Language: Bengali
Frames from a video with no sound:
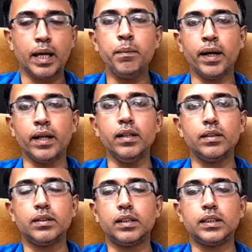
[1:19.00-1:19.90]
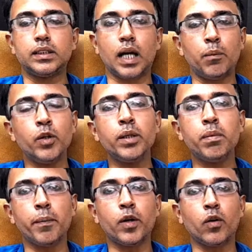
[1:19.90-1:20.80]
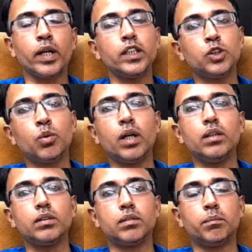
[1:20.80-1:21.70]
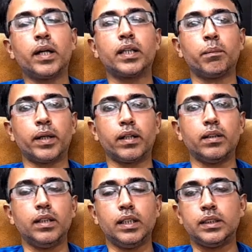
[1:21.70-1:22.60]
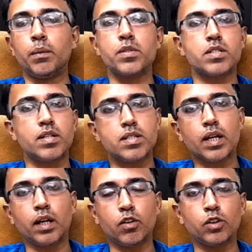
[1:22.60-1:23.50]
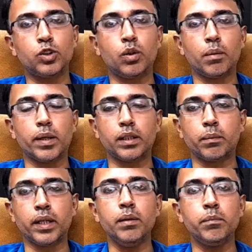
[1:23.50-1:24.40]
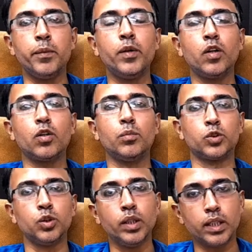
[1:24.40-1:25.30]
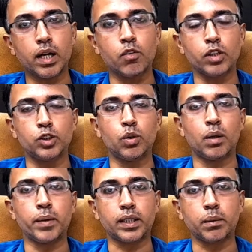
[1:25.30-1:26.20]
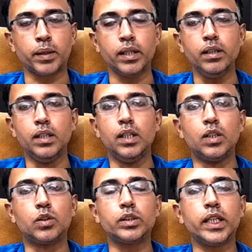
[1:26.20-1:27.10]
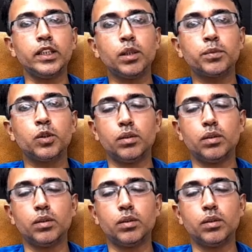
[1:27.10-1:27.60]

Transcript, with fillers: এইবারে সাময়িকভাবে অনেকে সুগার বাড়তে পারে যেমন স্ট্রেসের কারণে সুগার বাড়তে পারে বিভিন্ন রকম ওষুধের কারণে সুগার বাড়তে পারে তো সেই সব